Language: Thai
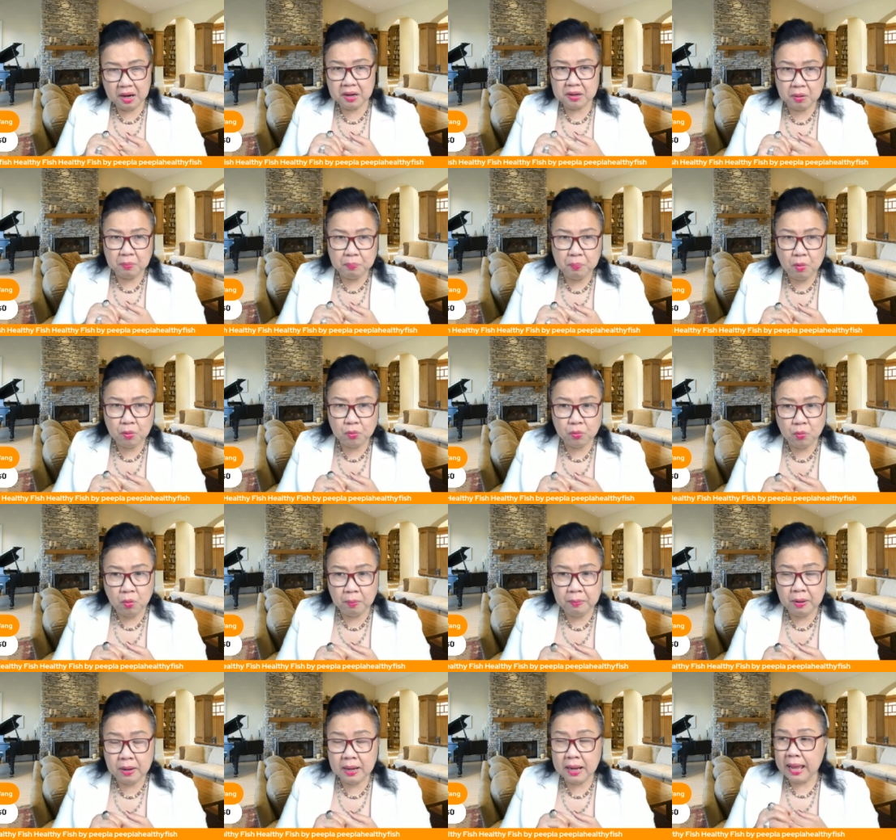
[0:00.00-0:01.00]
เราปวดหัว
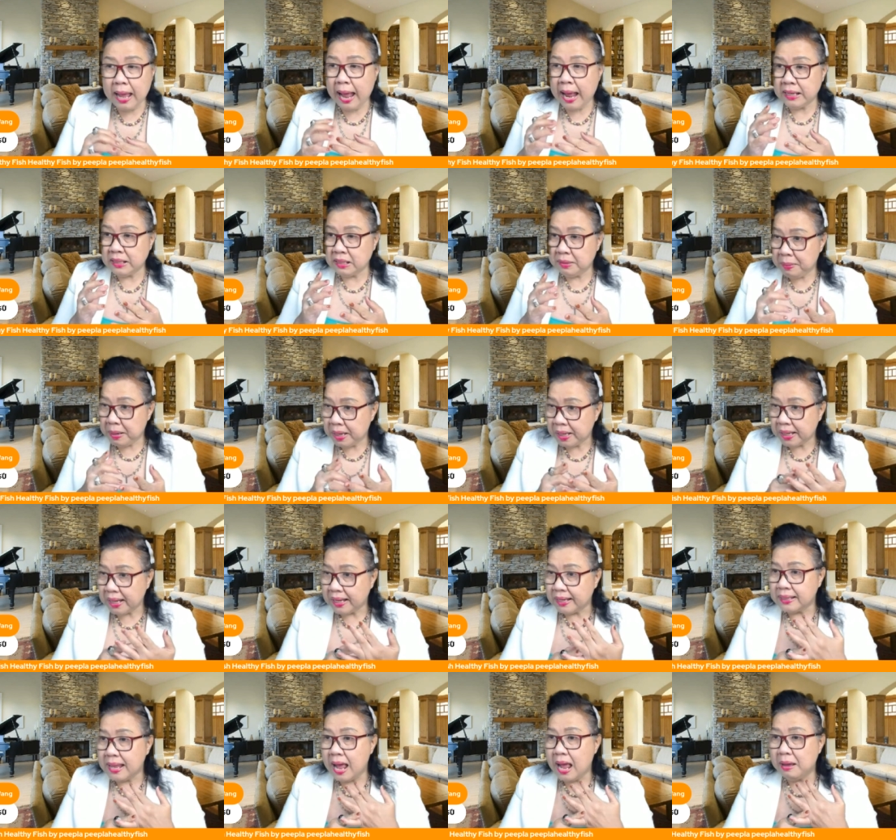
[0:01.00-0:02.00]
เพราะอะไรอาจจะเป็นสา
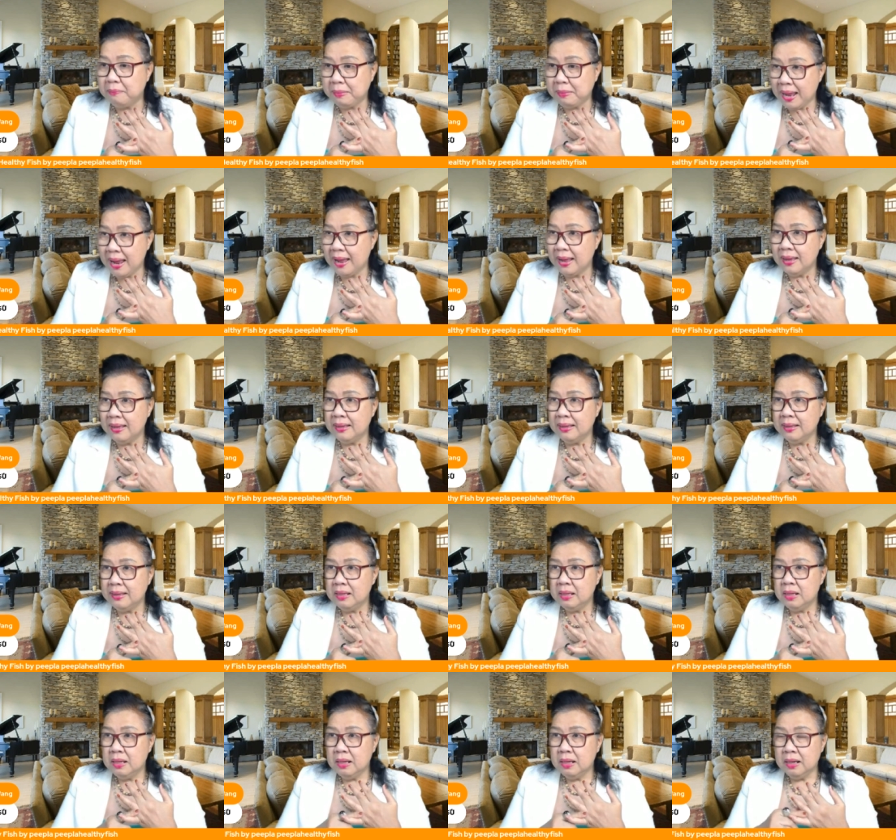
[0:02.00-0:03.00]
ยตาไหม
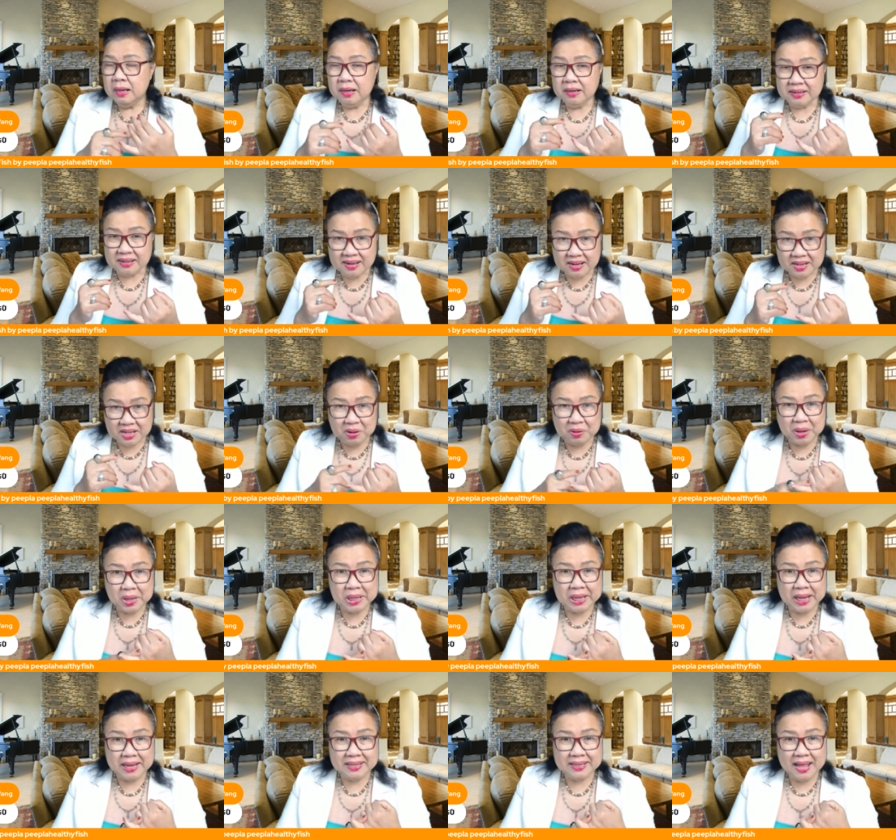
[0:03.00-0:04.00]
เรื่องเกี่ยวกับ
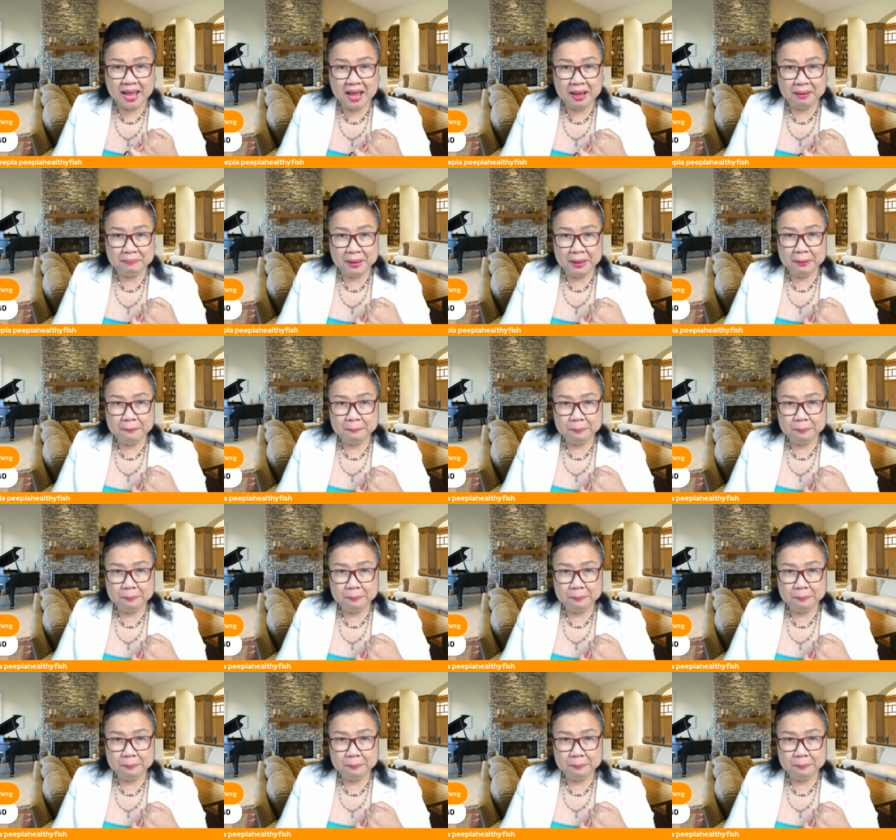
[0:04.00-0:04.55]
สายตาไหม